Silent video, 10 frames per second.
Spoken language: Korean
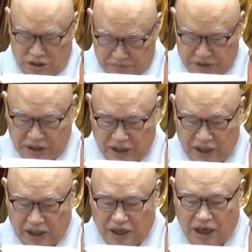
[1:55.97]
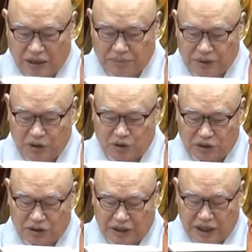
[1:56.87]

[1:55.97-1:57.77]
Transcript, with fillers: 음성하여 아름다운